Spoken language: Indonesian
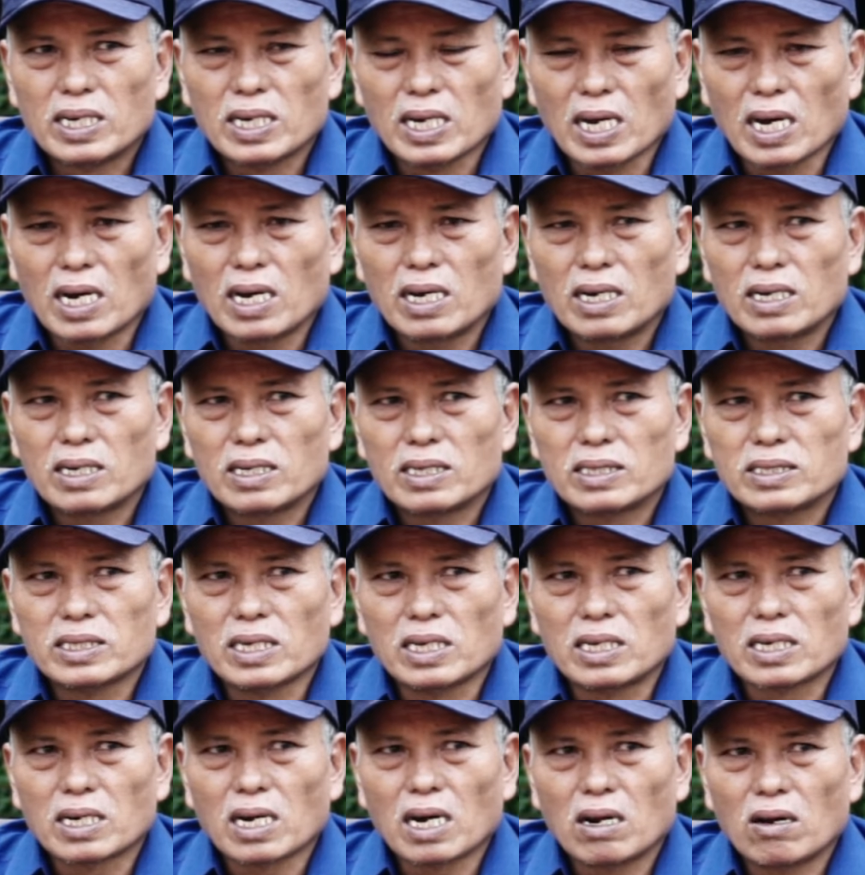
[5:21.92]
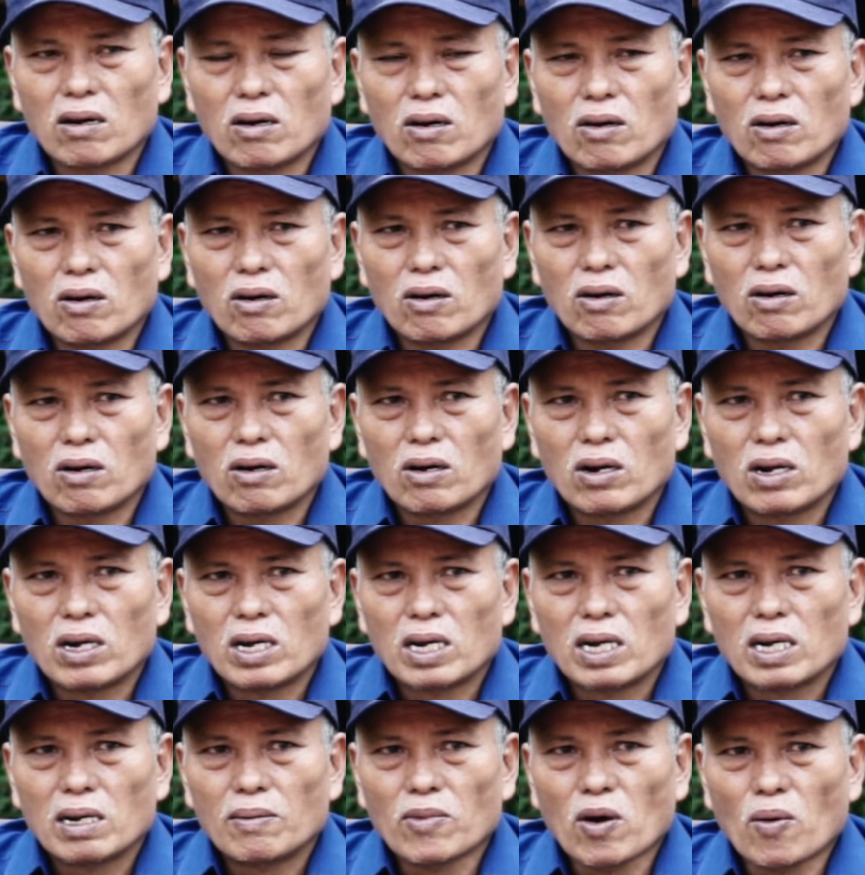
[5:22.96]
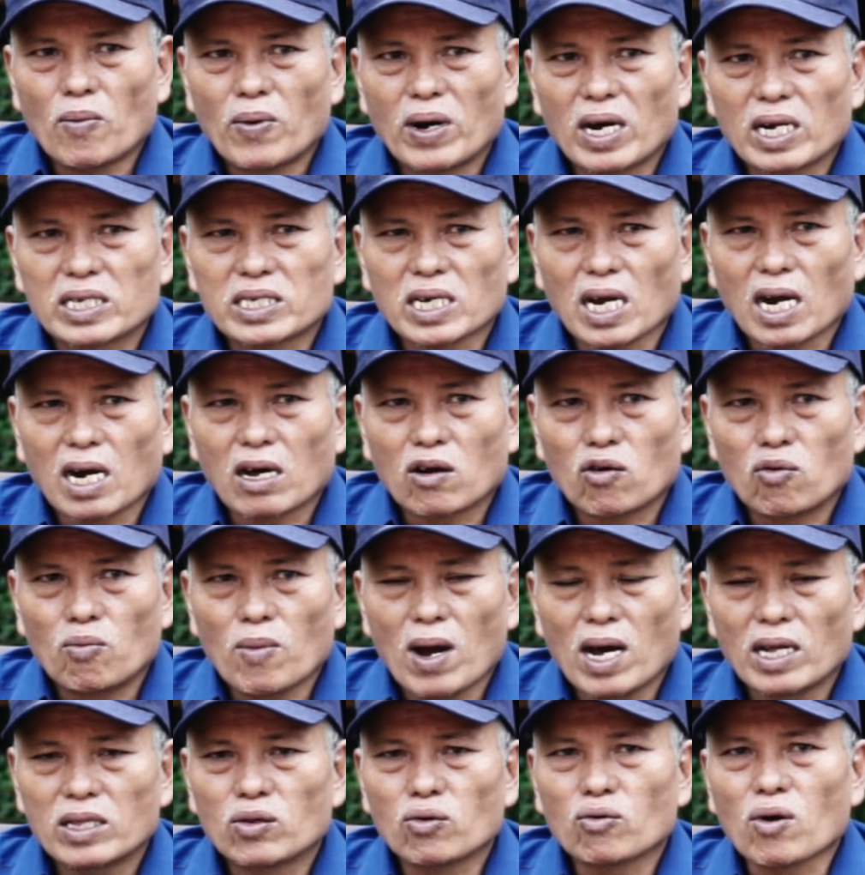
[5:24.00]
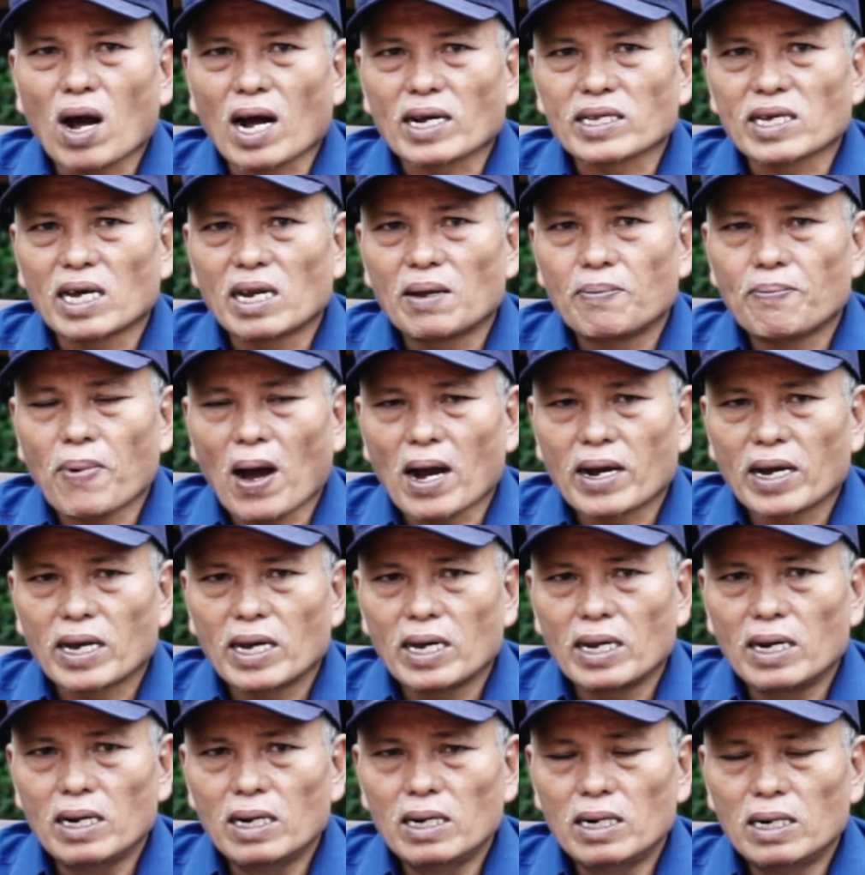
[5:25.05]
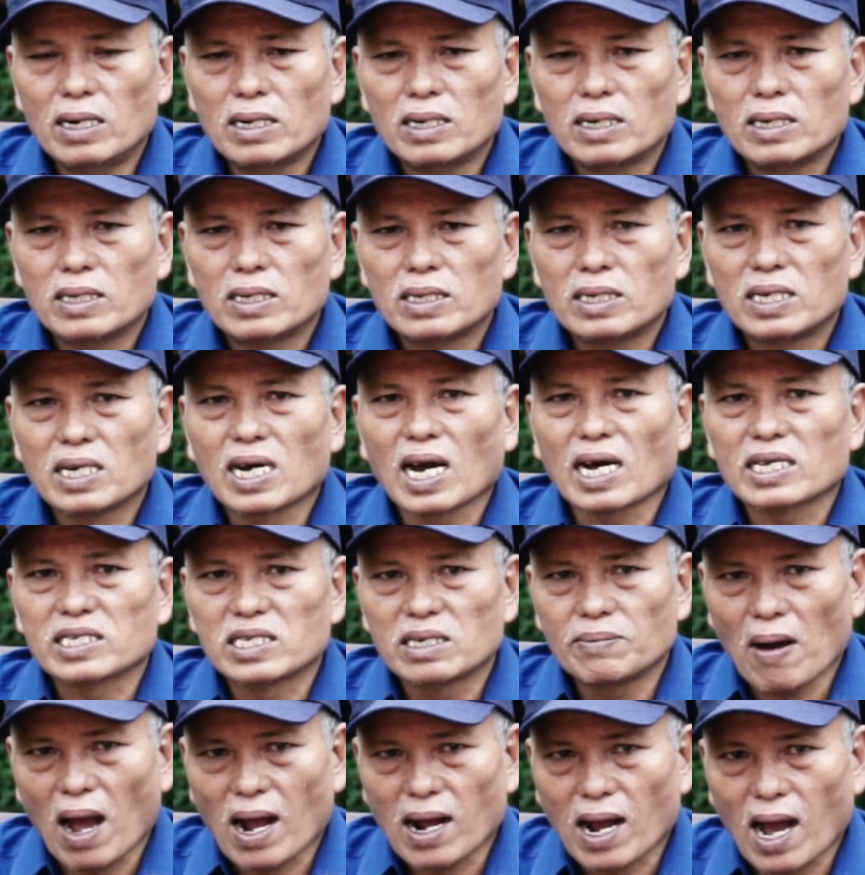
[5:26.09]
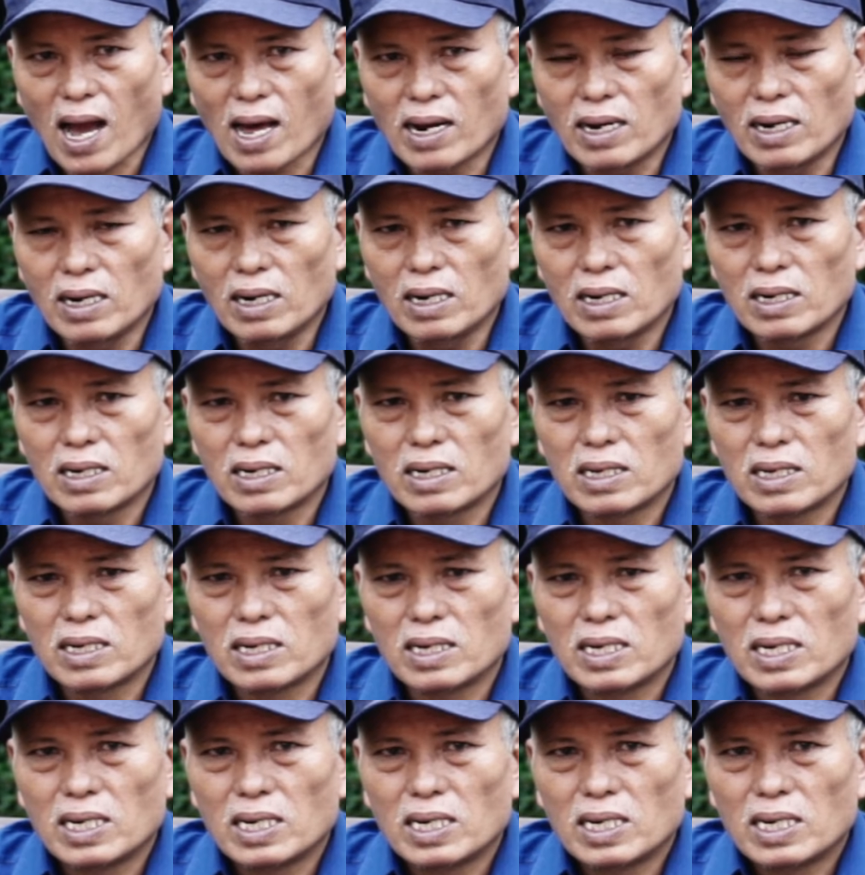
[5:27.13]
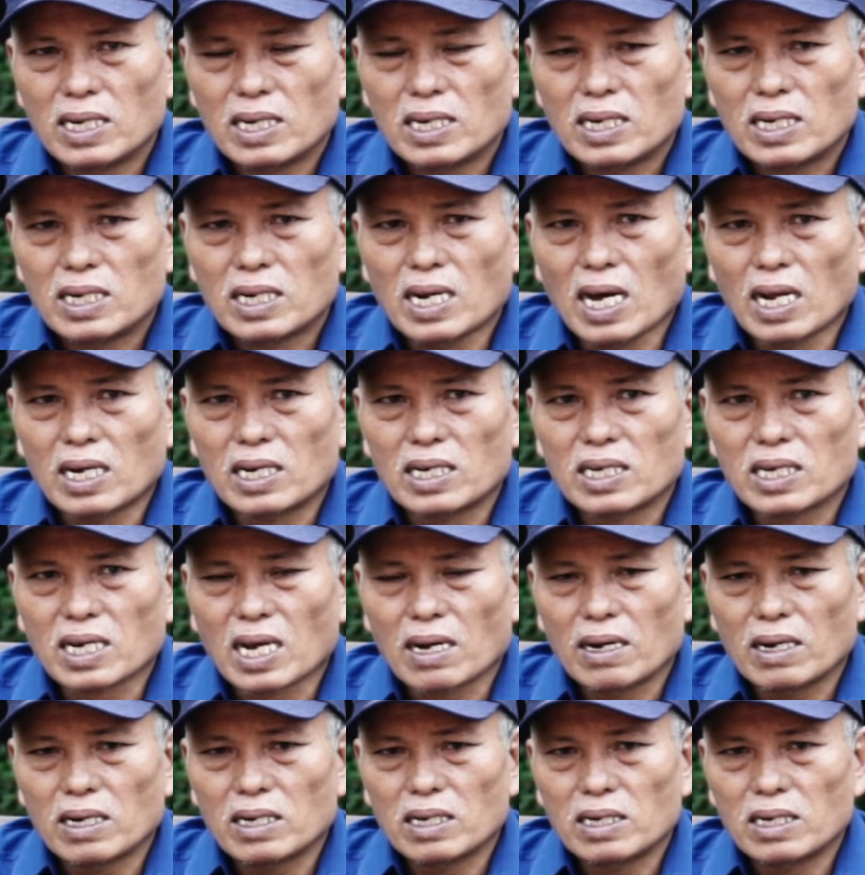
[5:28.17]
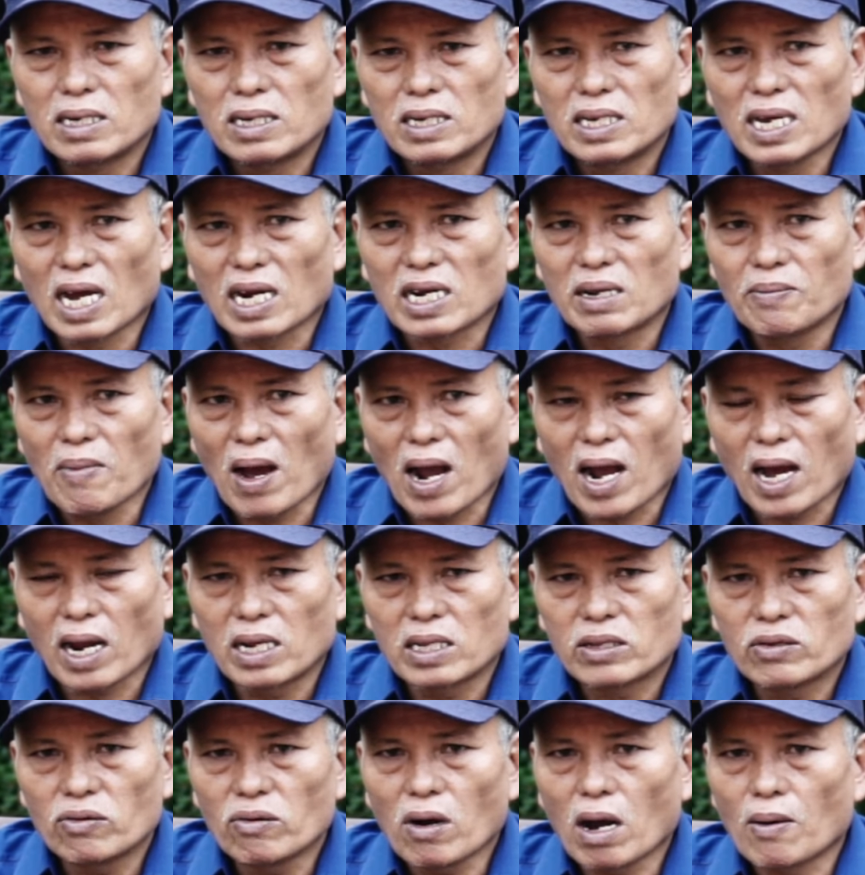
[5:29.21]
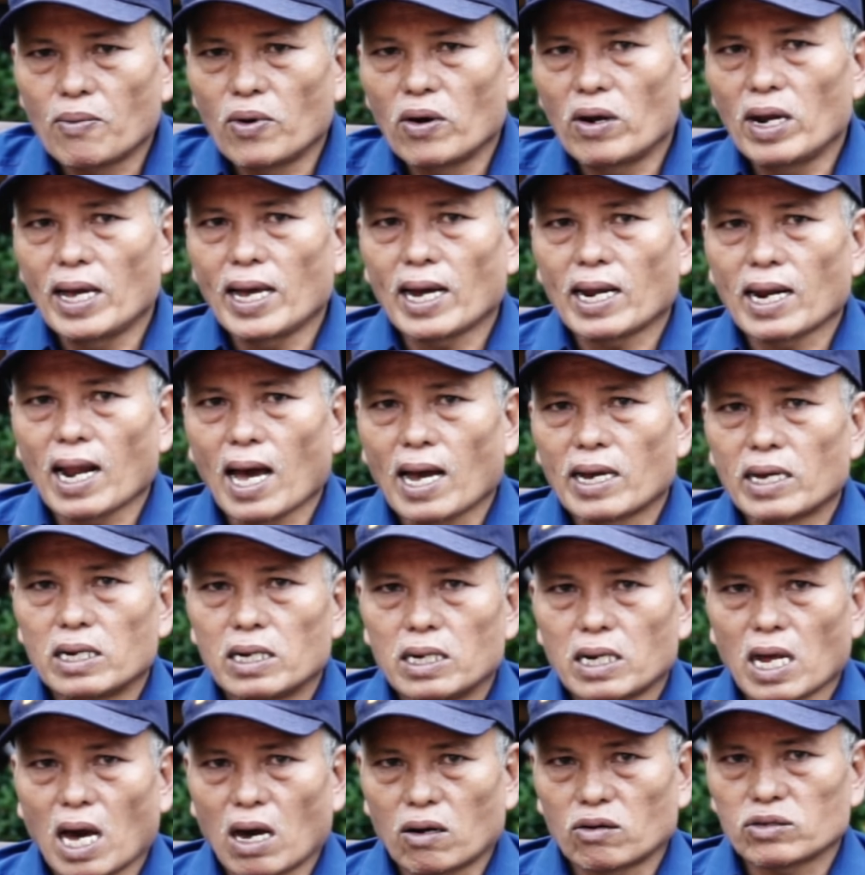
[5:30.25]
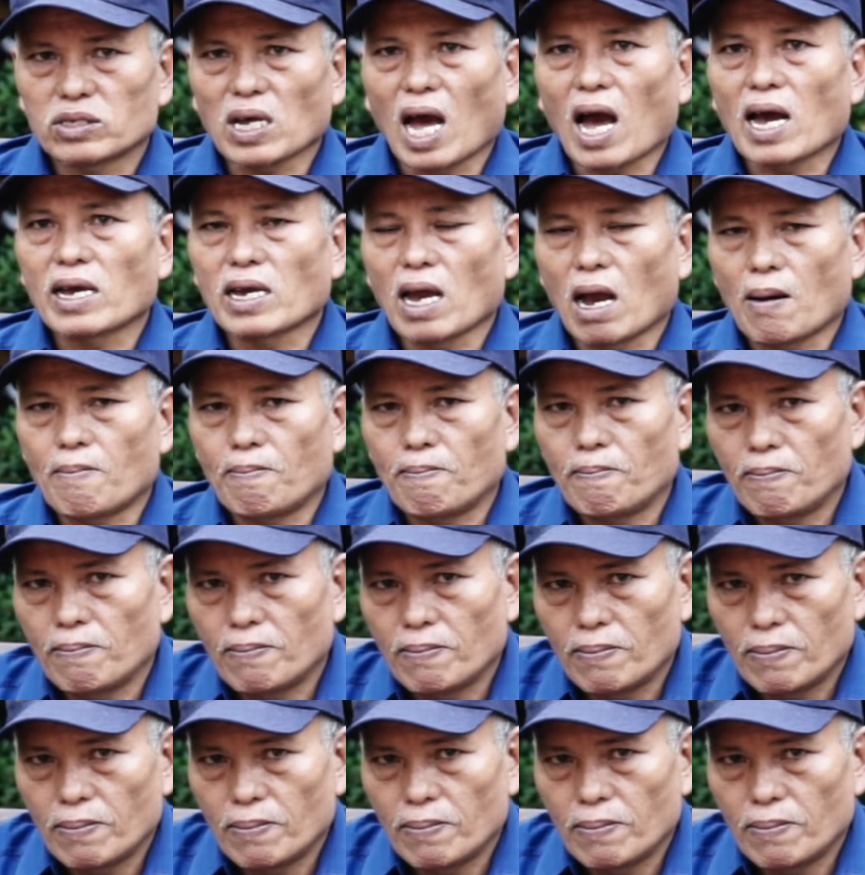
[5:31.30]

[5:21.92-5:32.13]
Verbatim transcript: ya jadi kalau mau mengerjakan rumah, tukangnya dipanggil, dikasih makan, dan di, eh, yang dimakan itu nggak boleh yang lain, harus ayam.